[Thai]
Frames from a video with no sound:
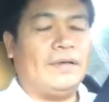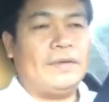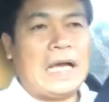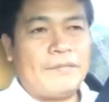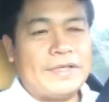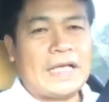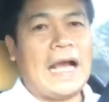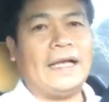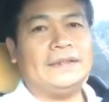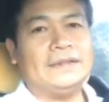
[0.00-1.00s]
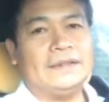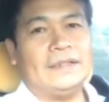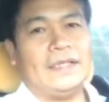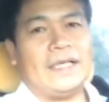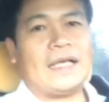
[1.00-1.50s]
วิพากษ์วิจารณ์
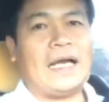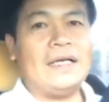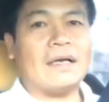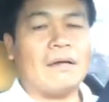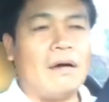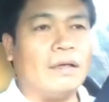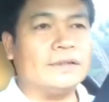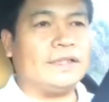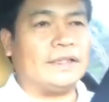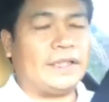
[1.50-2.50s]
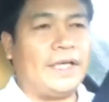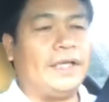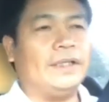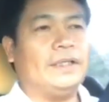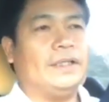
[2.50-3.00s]
ในการเรียกร้องสิทธิ
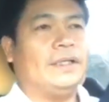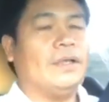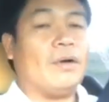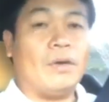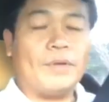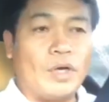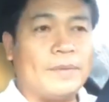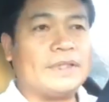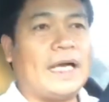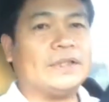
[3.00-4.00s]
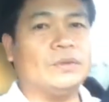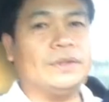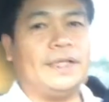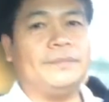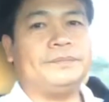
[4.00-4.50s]
ของพี่น้องประชาชน
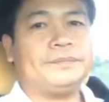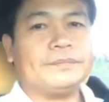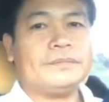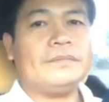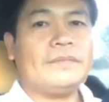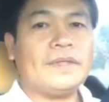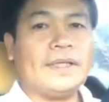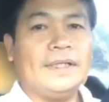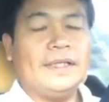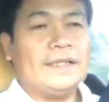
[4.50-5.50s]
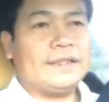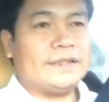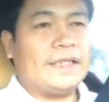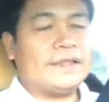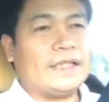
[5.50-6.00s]
เนี่ยสิ
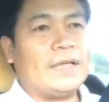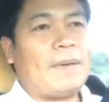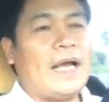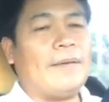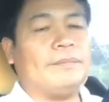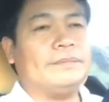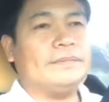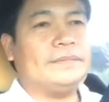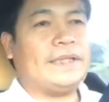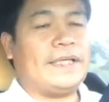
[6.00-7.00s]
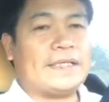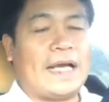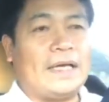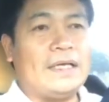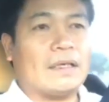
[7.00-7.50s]
ทธิและเสรีภาพใน
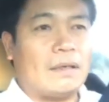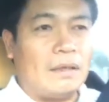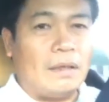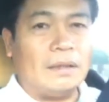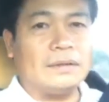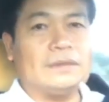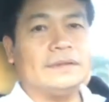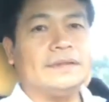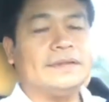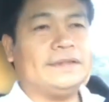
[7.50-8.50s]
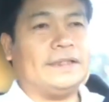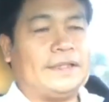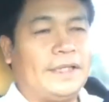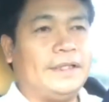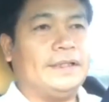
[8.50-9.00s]
การเรียกร้องสิท
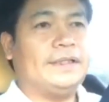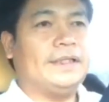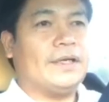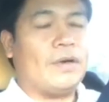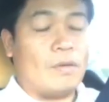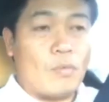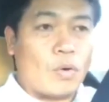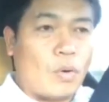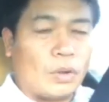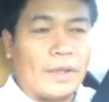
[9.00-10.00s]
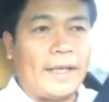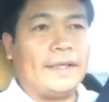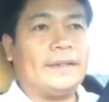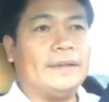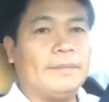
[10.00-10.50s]
ธิของบุคคลและ
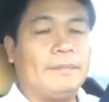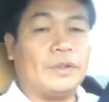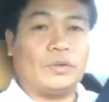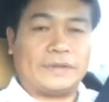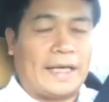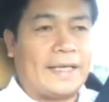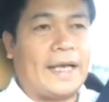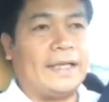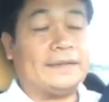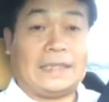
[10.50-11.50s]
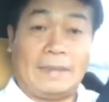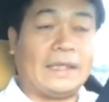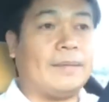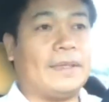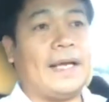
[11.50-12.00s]
ประโยชน์สาธารณะสามาร
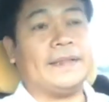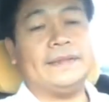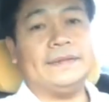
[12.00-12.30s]
ถทำได้